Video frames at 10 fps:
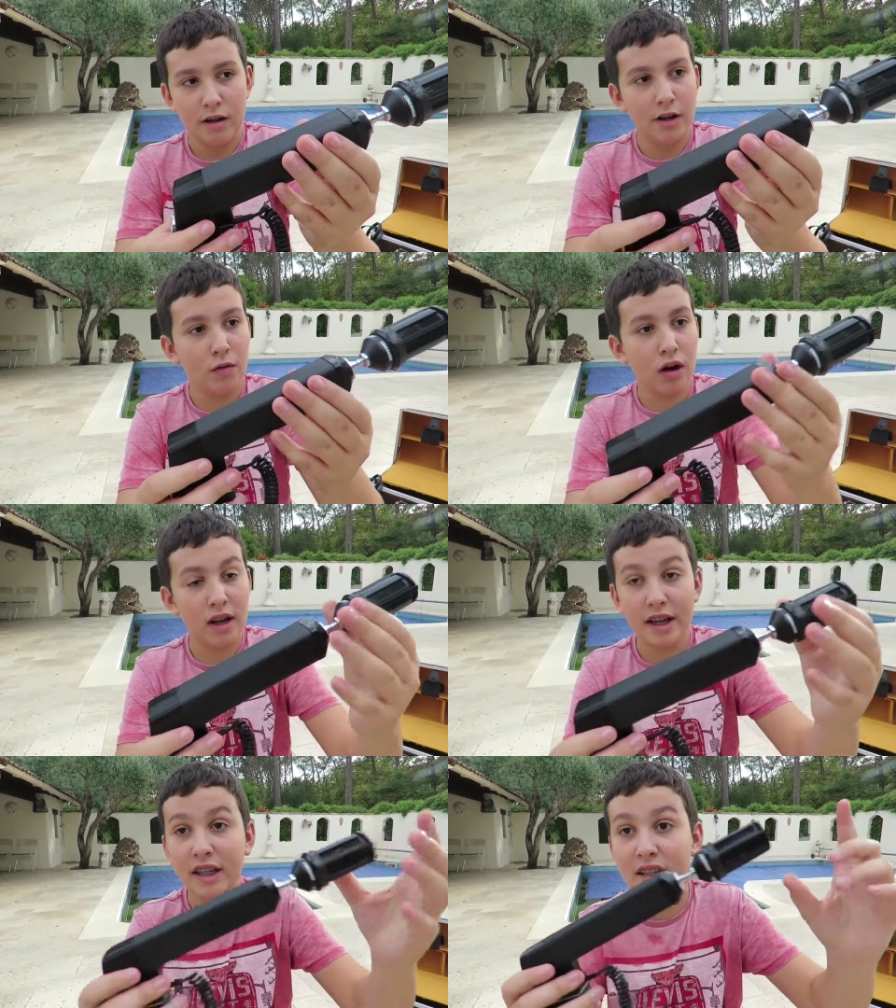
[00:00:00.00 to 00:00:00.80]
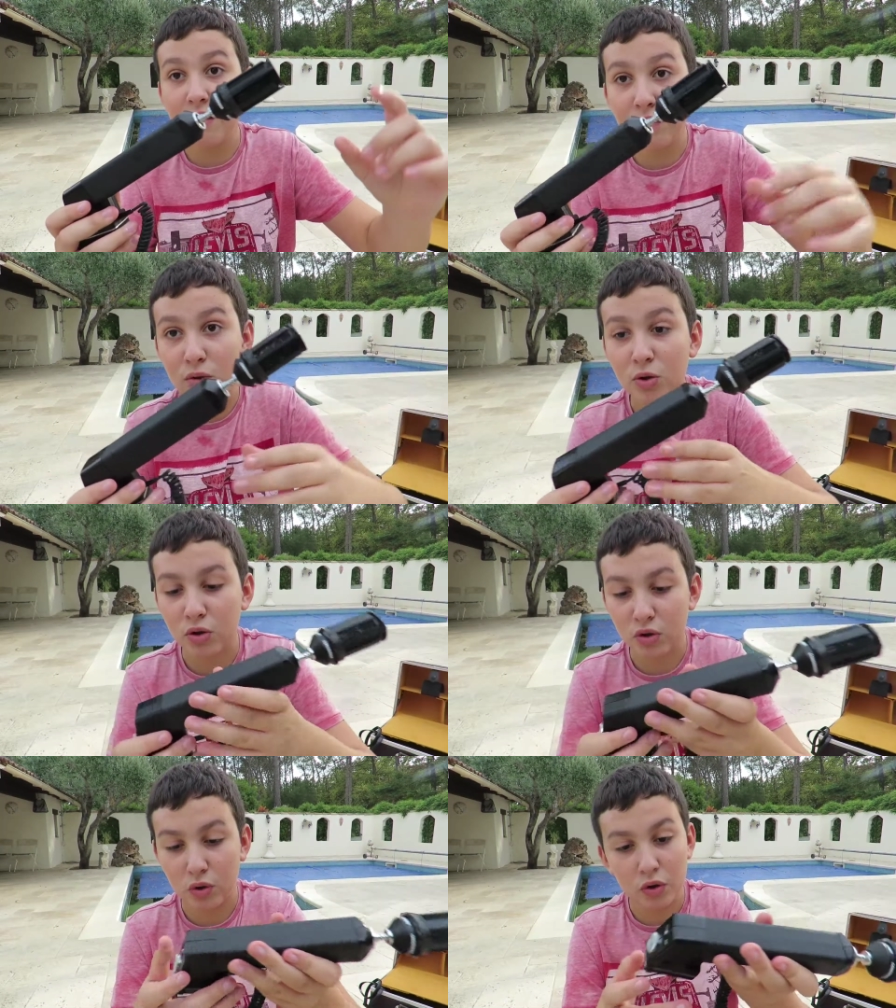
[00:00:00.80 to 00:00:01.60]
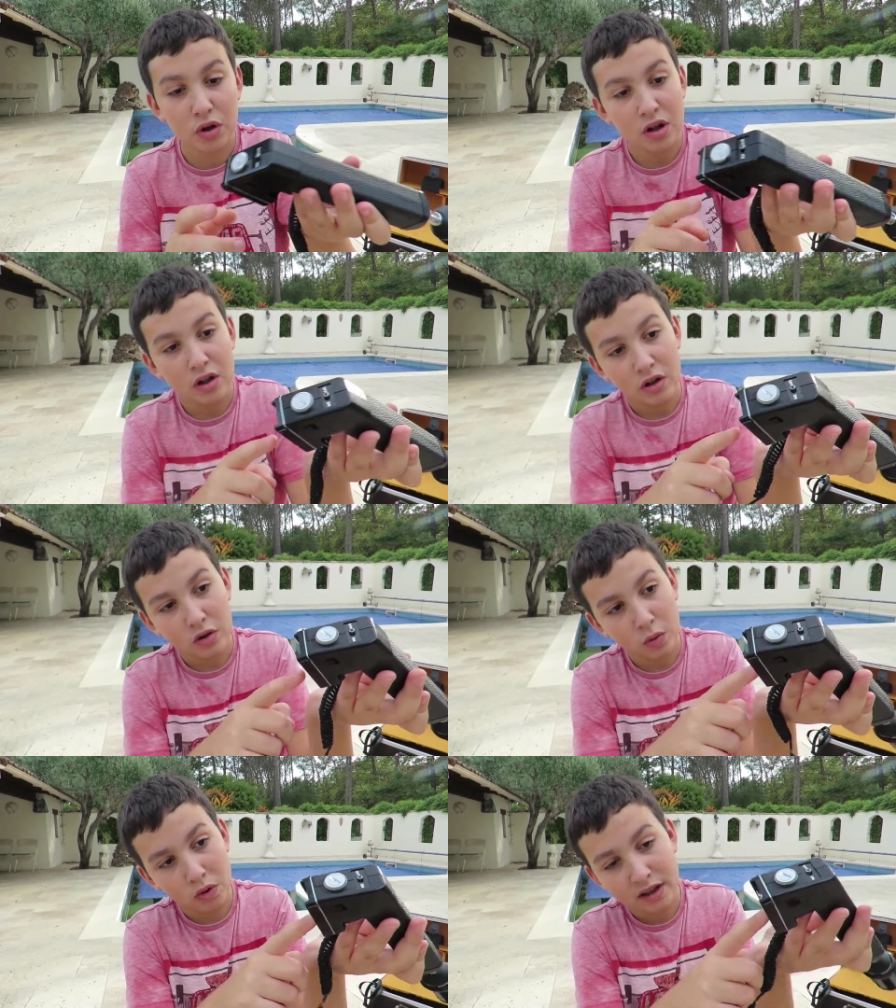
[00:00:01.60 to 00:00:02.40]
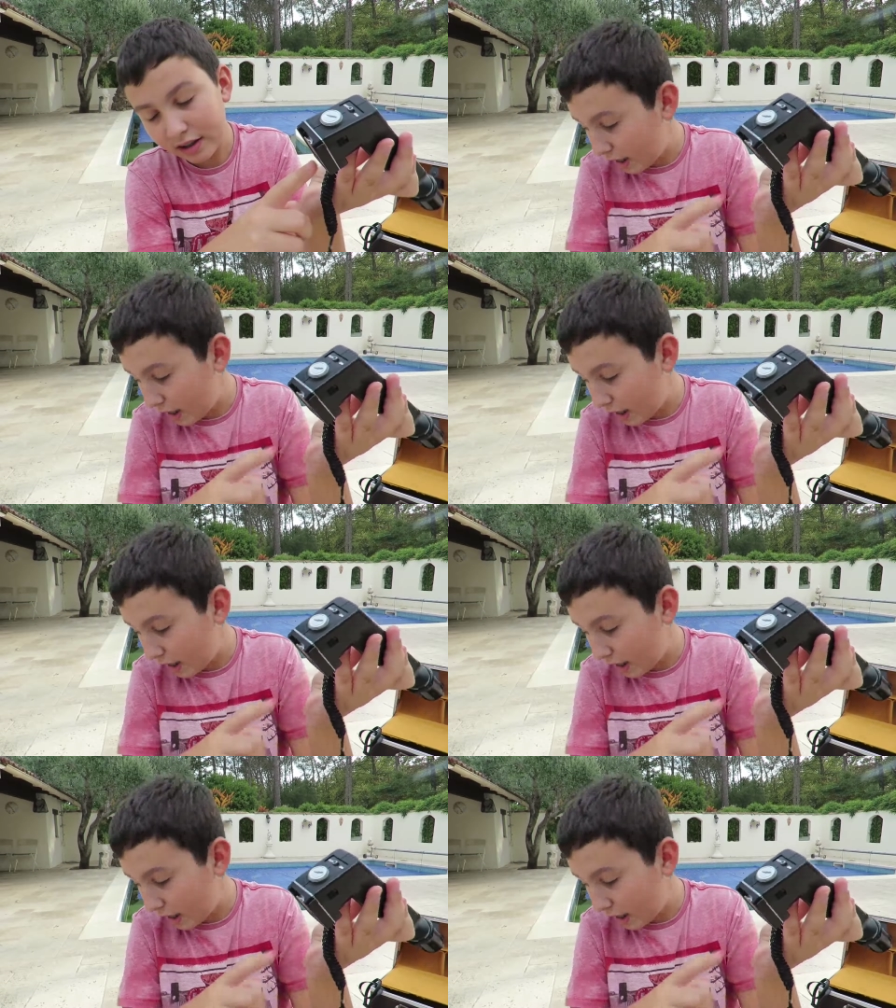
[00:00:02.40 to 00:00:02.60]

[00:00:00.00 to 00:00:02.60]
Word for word: Et donc voilà. Et ce qui est fou sur ce truc, donc ça